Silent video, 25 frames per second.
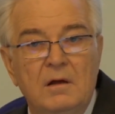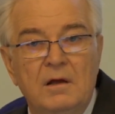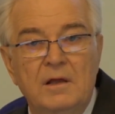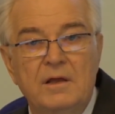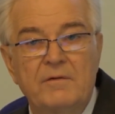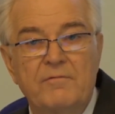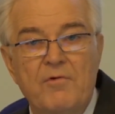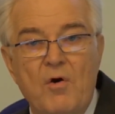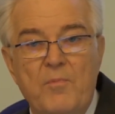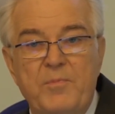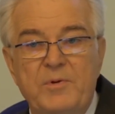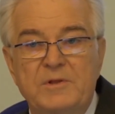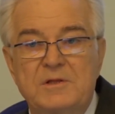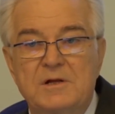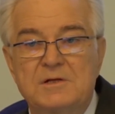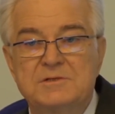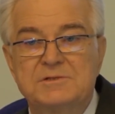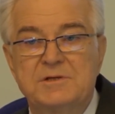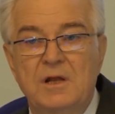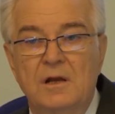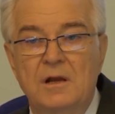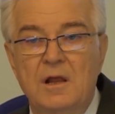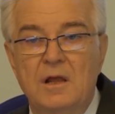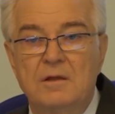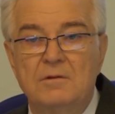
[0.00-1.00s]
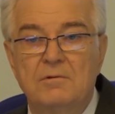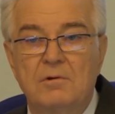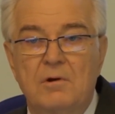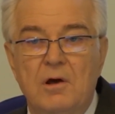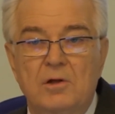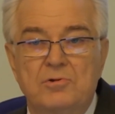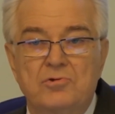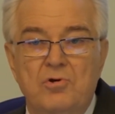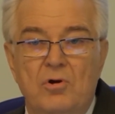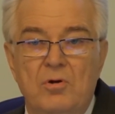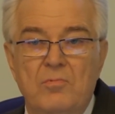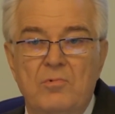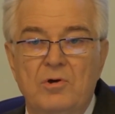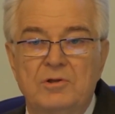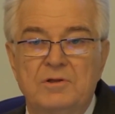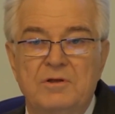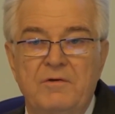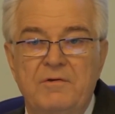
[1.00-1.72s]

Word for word: его подразделению, которому он